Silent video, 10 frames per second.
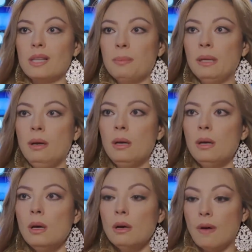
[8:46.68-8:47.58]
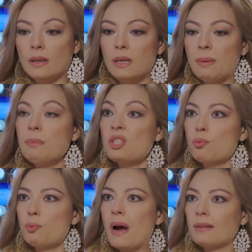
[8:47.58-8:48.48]
لك ياسمين بلشتي
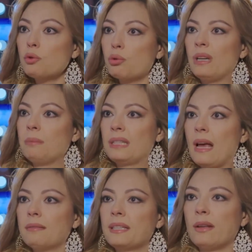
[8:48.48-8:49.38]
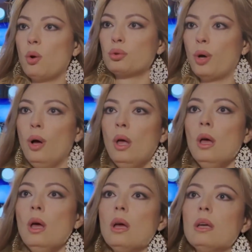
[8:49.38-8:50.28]
تخوفيني عن جد ما كنت عرفانه انه هيك
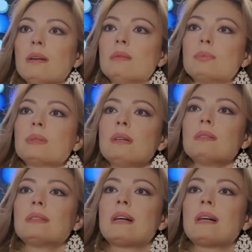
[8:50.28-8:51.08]
الوضع لك